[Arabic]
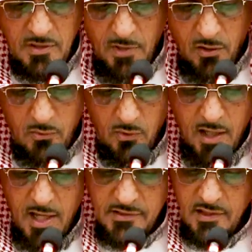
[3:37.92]

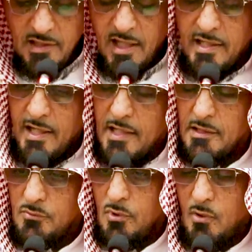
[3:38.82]
بمخلوقاته لأنها
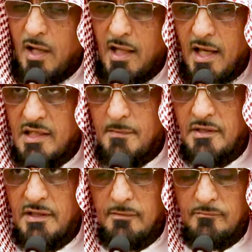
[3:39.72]
تدل على عظمته